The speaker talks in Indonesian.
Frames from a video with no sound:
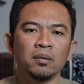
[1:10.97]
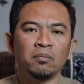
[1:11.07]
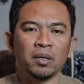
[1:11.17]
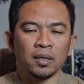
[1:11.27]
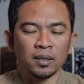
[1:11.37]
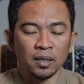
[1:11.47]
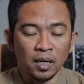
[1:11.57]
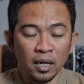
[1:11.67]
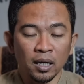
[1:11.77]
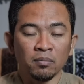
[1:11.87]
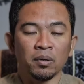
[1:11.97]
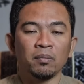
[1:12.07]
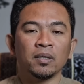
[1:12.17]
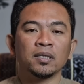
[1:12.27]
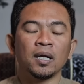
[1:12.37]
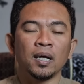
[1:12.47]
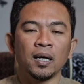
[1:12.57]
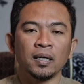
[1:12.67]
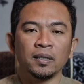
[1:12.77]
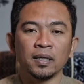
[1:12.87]
banyak tekanan
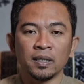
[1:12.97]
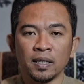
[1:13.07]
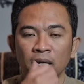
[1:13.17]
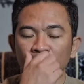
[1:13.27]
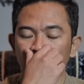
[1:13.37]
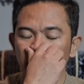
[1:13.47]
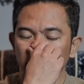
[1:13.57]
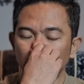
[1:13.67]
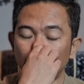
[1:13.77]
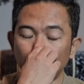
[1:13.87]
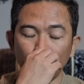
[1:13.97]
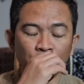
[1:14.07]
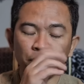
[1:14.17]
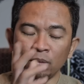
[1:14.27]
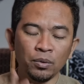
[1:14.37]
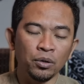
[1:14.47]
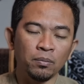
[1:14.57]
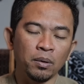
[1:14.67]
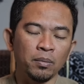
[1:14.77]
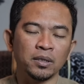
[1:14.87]
permasalahan yang dialami, apapun itu bentuk
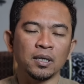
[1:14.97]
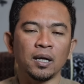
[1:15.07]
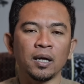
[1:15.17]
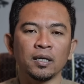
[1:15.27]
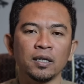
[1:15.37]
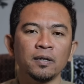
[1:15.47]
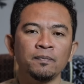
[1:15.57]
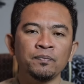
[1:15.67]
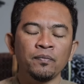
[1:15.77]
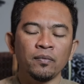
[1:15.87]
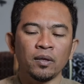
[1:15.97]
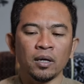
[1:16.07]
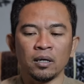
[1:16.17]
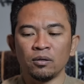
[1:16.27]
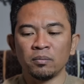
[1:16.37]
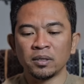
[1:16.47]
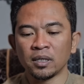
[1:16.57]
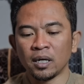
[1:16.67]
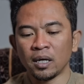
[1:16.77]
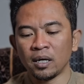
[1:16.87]
permasalahannya, entah itu
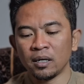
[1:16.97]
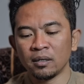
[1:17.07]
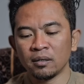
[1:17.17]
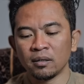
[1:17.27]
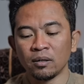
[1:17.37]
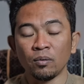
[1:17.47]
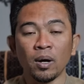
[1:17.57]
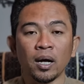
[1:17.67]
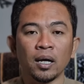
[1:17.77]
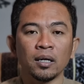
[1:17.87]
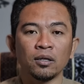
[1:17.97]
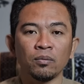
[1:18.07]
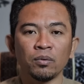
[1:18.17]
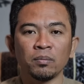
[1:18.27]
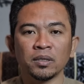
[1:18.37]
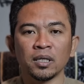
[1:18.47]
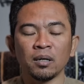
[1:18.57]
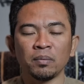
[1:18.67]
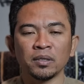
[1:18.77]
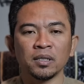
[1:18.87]
masalah keuangan ataupun masalah
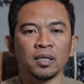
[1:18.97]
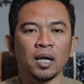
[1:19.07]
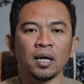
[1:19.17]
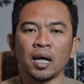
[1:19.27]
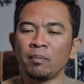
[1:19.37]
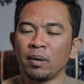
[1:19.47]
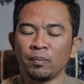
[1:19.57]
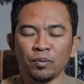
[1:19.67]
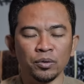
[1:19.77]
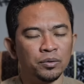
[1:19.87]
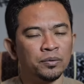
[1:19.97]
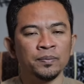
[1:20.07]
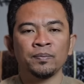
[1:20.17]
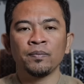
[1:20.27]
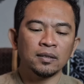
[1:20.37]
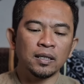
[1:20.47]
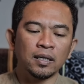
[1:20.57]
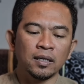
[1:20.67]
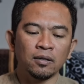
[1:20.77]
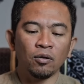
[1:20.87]
percintaan apapun. Saya
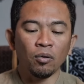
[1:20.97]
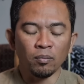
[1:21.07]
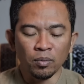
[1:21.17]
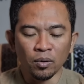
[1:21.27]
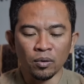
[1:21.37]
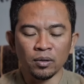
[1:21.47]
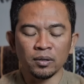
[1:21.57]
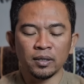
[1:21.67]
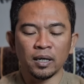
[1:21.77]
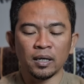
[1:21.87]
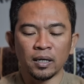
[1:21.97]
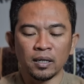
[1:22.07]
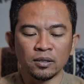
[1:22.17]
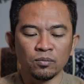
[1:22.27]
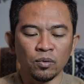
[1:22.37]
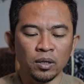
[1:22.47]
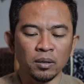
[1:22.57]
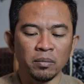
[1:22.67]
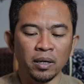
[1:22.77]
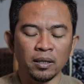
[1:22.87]
ingin ngobrol dengan Anda semuanya,
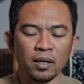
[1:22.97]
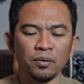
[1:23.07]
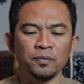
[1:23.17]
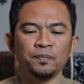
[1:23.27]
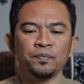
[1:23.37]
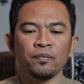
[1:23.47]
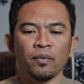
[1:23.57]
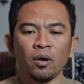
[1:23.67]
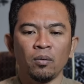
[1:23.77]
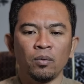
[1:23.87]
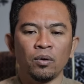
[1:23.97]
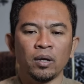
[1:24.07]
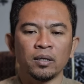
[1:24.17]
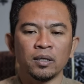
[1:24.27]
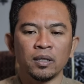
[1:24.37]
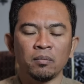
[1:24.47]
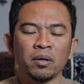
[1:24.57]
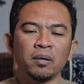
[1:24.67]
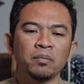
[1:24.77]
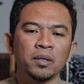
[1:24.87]
mana tahu obrolan kita
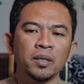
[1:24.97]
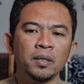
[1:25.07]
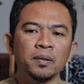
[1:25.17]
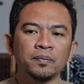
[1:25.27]
malam ini